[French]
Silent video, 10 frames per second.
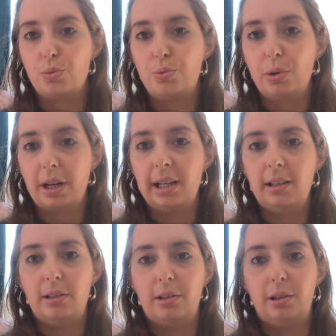je
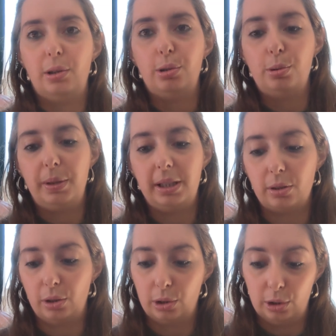pourrais euh, le
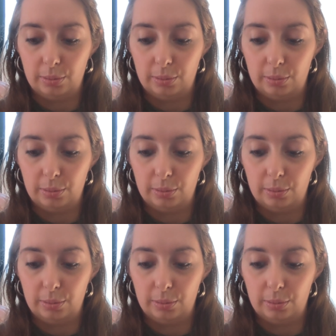mettre.